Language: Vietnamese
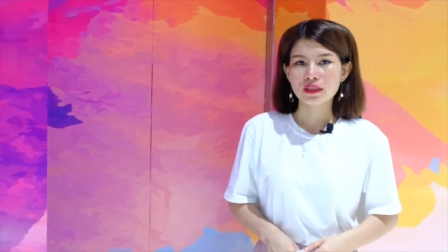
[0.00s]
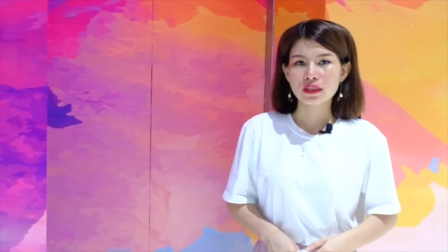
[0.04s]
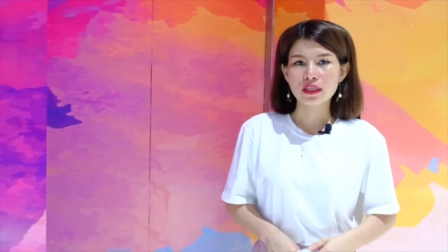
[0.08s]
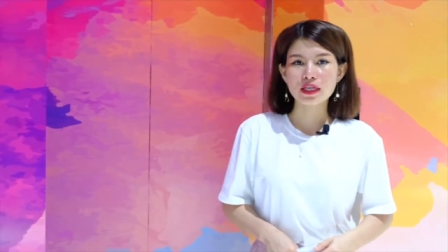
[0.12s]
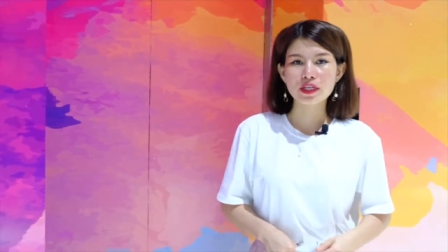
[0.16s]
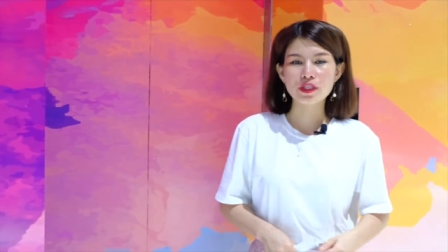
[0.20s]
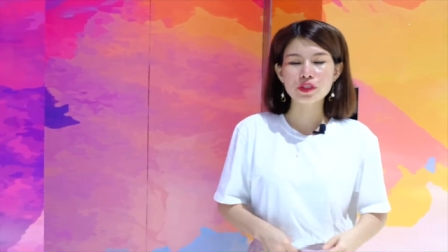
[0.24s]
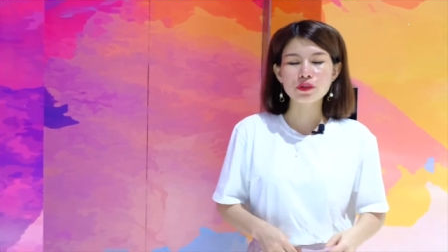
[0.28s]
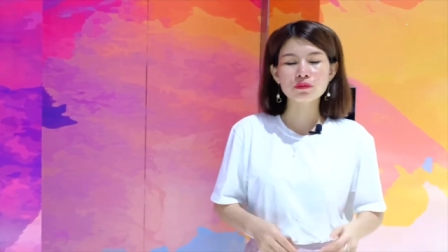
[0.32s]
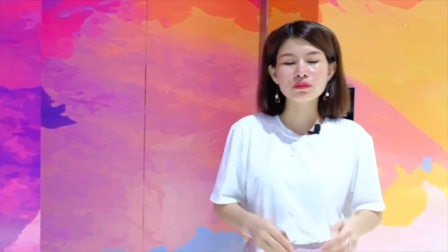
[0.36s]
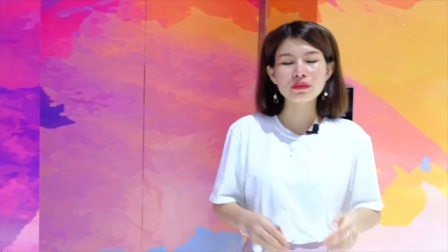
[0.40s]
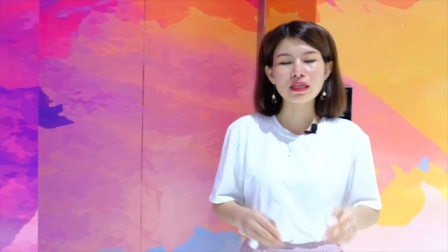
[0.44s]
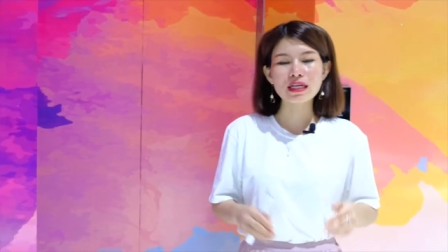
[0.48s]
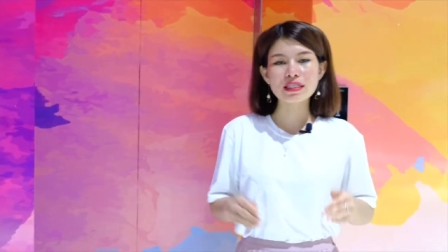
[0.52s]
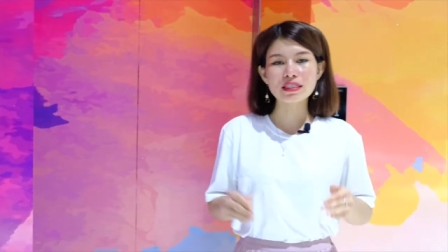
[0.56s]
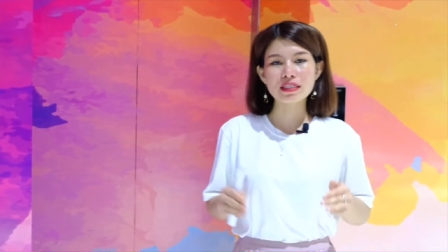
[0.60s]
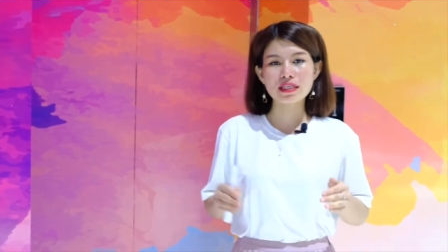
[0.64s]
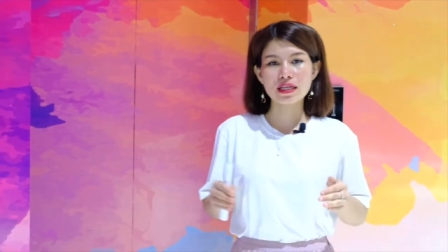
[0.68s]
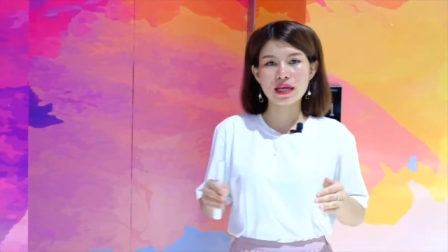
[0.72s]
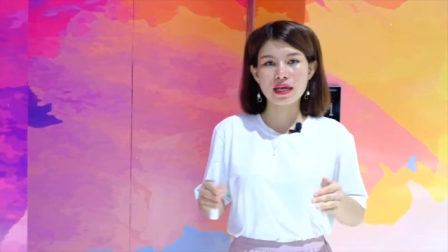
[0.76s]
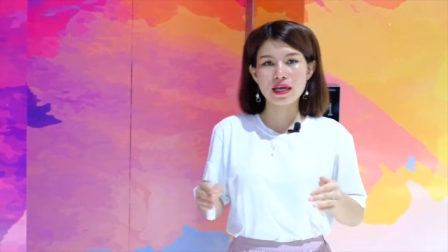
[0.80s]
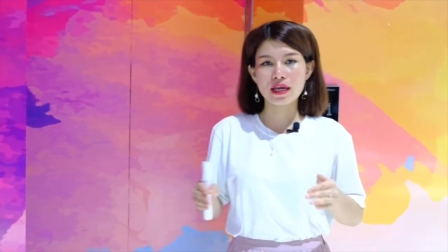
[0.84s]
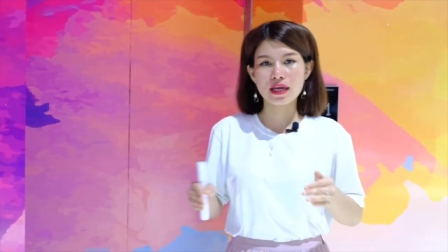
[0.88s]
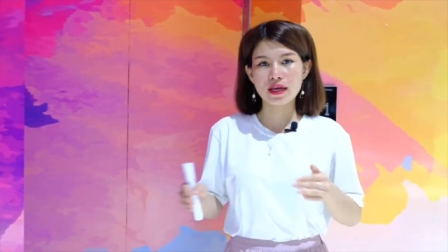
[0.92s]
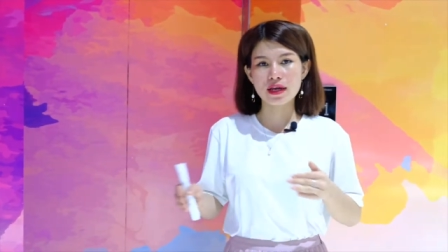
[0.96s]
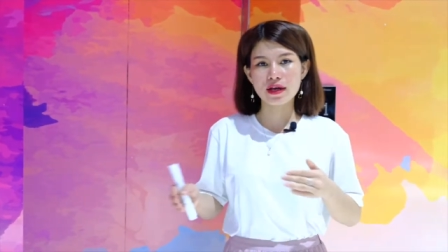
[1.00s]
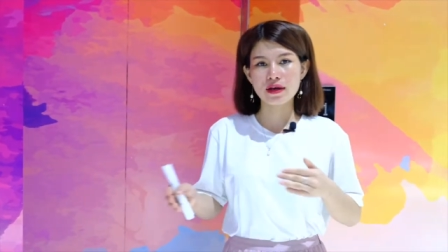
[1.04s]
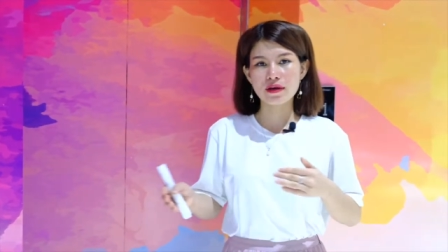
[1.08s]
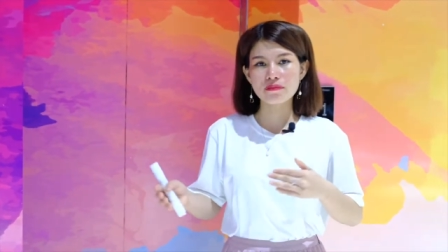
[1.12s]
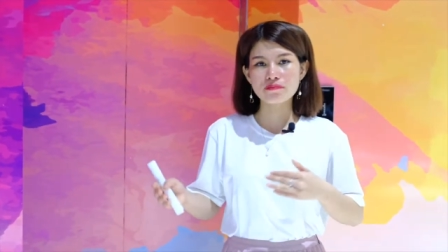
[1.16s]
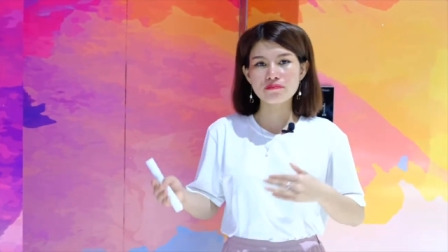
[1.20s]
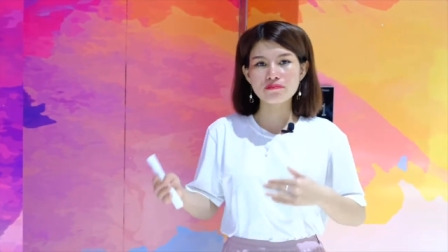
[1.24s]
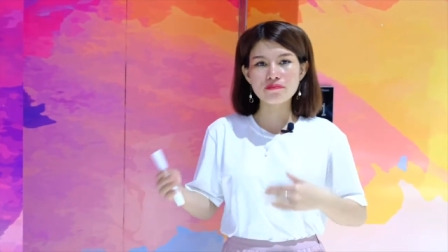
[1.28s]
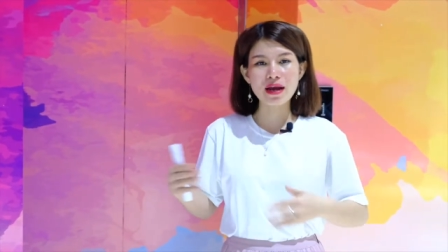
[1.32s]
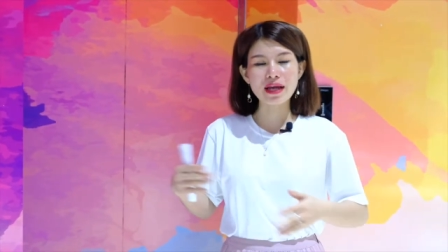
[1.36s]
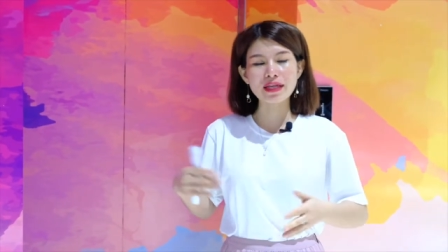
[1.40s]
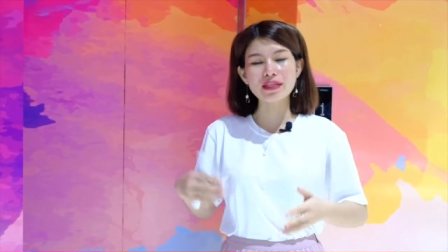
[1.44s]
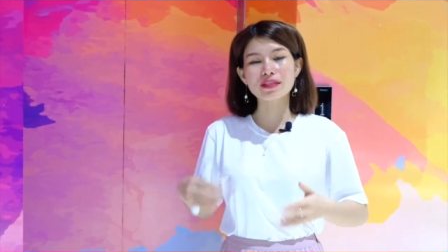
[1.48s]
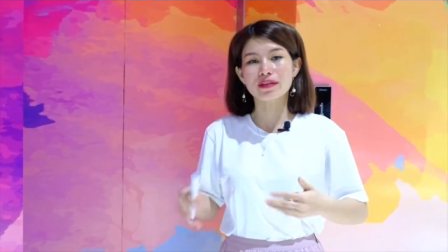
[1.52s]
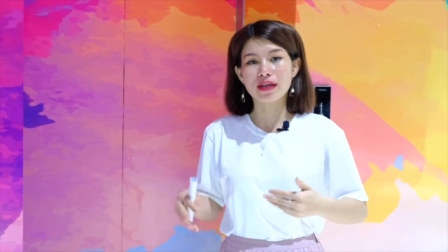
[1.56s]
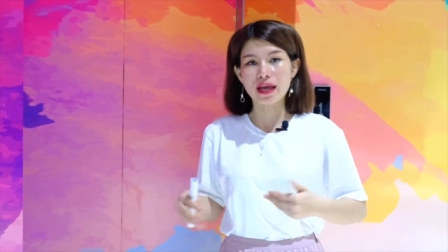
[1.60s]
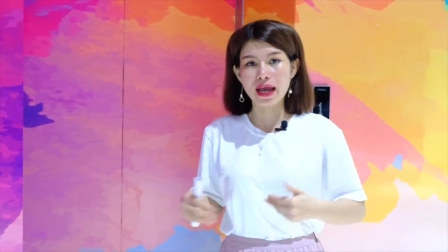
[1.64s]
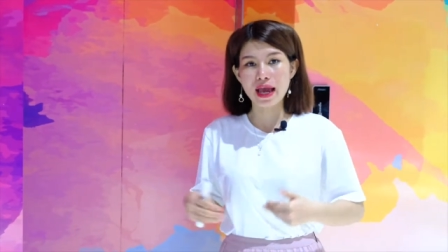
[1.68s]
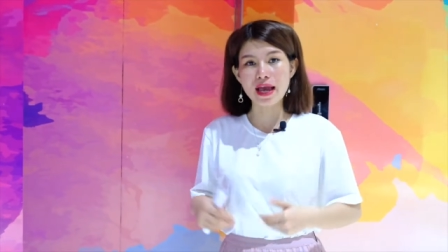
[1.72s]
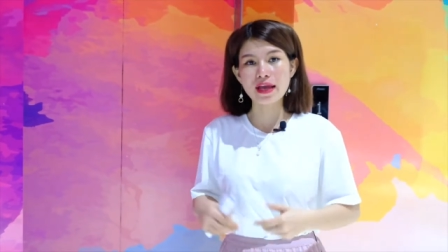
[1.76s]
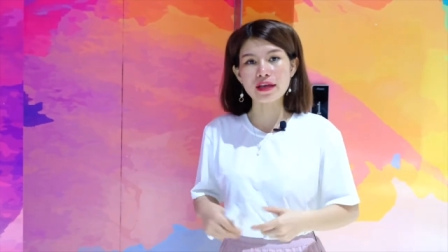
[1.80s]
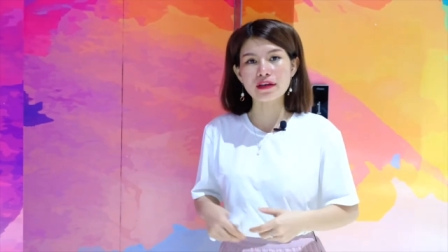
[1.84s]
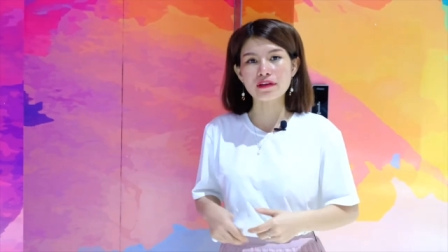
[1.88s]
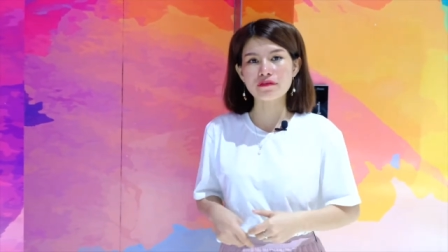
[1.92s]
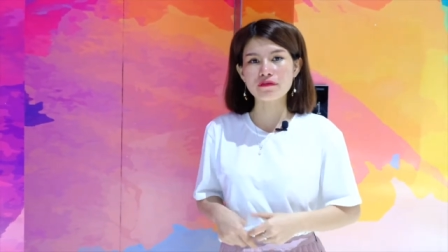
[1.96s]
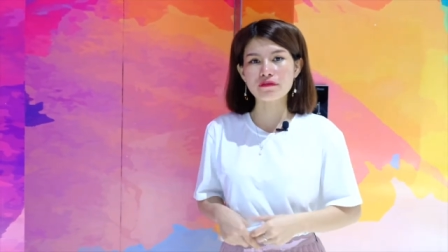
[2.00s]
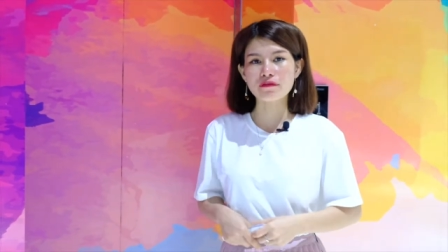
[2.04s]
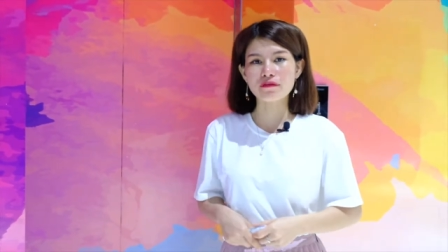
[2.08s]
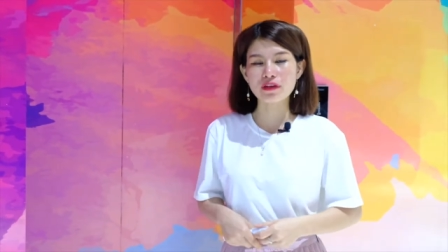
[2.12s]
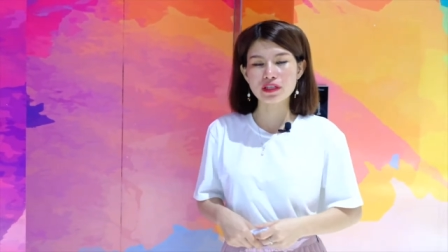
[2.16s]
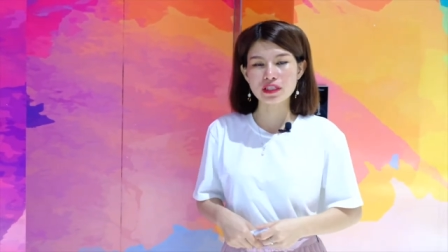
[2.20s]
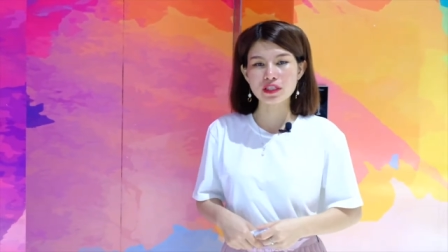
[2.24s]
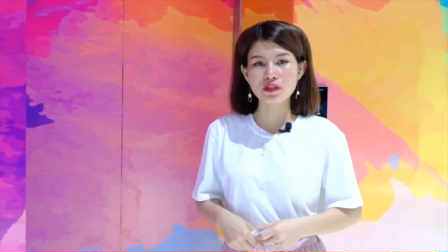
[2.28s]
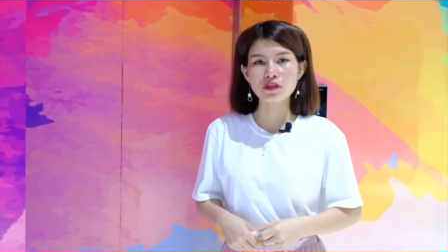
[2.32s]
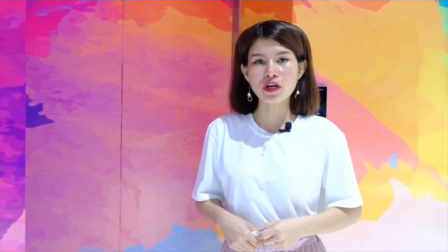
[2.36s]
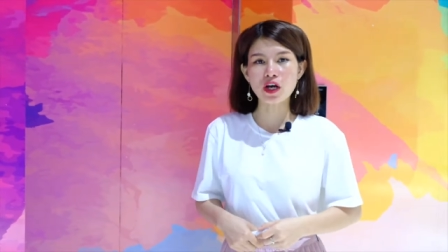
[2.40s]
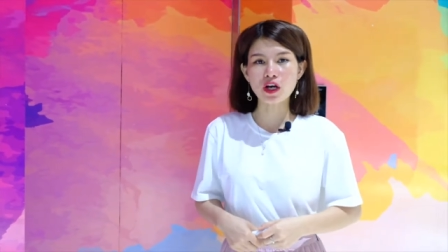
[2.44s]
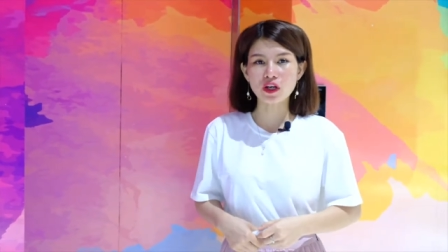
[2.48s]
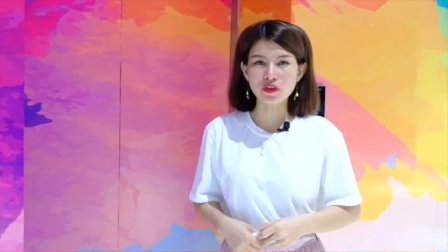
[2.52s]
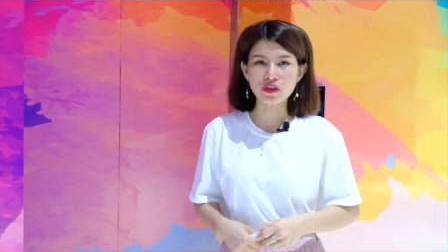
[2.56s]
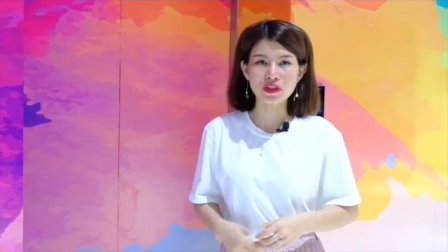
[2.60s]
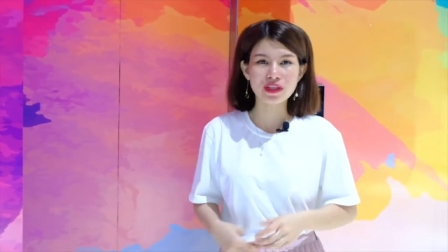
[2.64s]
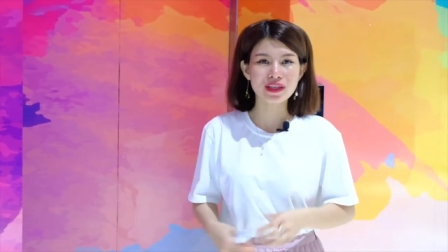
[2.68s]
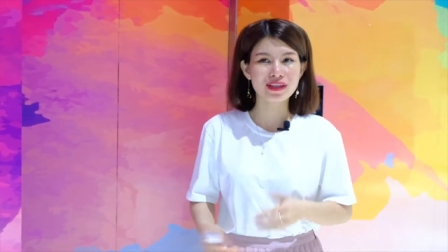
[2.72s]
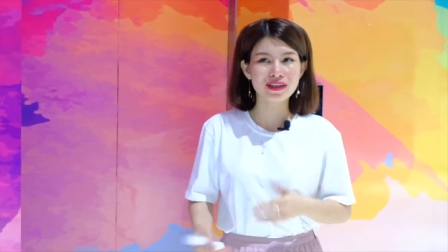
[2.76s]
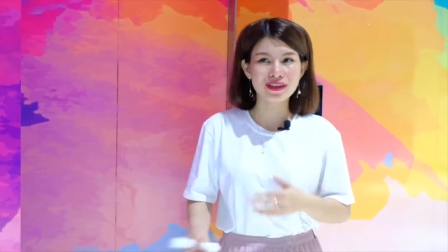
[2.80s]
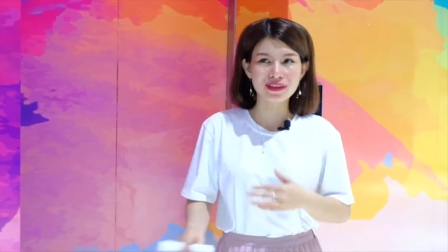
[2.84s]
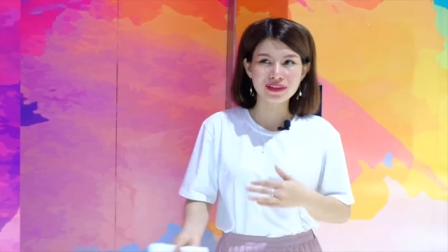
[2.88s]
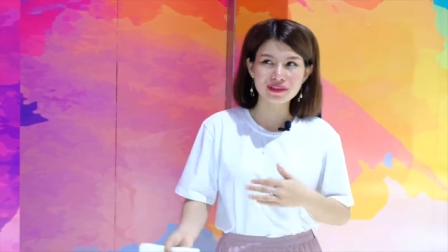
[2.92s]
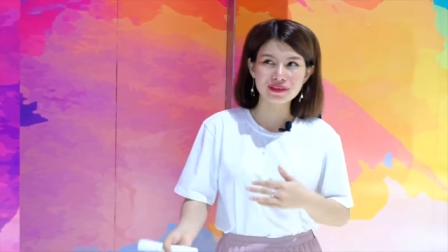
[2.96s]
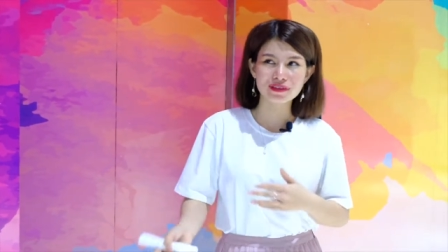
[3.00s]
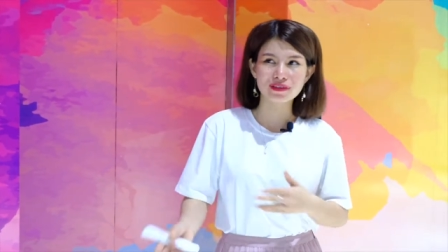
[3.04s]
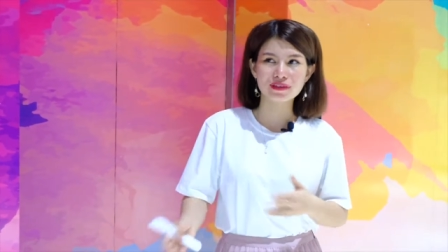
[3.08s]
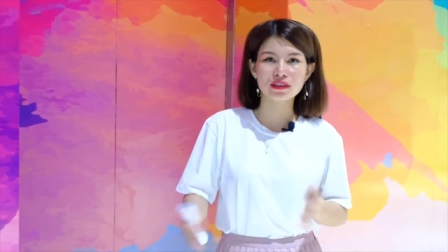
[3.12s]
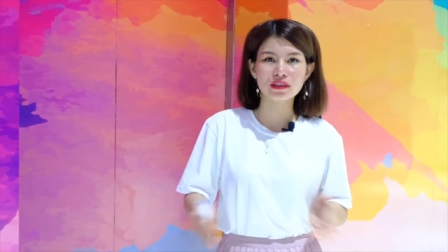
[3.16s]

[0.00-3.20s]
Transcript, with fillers: thì chúng ta sẽ bán được hàng, và sau đó thì